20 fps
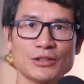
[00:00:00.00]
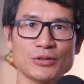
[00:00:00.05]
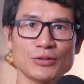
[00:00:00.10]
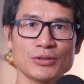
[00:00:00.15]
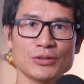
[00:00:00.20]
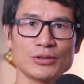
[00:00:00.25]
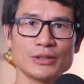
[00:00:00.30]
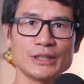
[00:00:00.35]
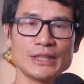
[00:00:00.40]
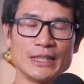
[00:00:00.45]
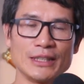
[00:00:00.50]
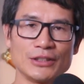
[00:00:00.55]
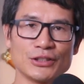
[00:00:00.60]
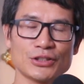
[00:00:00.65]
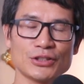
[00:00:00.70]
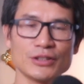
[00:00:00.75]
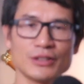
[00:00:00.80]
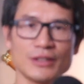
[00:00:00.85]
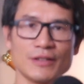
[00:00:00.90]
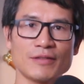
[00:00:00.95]
就影
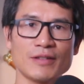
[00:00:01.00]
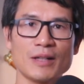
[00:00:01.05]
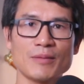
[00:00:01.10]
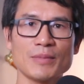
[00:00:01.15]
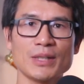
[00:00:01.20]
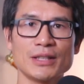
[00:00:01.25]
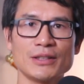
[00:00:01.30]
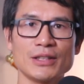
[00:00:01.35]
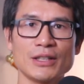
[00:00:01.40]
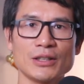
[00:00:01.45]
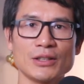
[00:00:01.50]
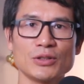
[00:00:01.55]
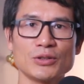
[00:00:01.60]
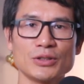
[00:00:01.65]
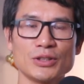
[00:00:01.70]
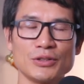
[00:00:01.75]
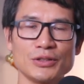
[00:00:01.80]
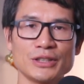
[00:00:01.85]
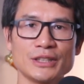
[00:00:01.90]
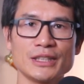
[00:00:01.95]
视的方面能够
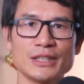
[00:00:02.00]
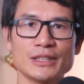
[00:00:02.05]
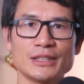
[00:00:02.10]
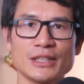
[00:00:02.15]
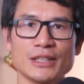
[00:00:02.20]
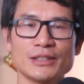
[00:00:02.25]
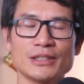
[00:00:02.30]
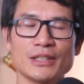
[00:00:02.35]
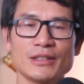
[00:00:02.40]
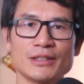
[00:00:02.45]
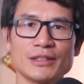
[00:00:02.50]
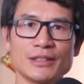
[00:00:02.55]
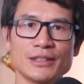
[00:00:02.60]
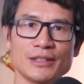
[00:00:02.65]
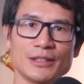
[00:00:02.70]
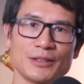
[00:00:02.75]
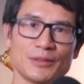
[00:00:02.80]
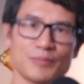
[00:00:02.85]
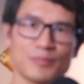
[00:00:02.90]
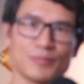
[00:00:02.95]
有一些小小
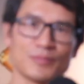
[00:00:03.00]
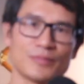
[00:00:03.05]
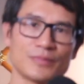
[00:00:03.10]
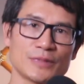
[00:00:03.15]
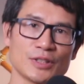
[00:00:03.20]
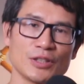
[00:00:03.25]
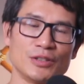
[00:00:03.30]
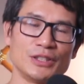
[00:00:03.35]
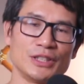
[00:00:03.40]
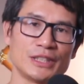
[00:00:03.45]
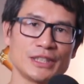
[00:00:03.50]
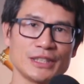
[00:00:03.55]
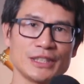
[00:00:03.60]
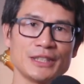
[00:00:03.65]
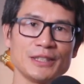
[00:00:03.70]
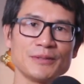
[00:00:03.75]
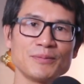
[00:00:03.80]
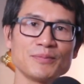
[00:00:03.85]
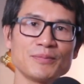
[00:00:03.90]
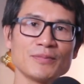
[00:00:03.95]
的成绩
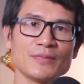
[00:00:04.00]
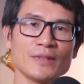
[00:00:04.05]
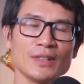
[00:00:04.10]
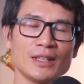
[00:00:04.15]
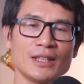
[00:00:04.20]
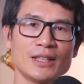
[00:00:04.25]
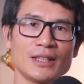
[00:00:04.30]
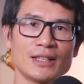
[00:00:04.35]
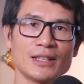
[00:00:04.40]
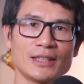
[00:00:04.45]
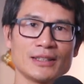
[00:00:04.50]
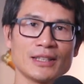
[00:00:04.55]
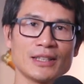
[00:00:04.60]
啊。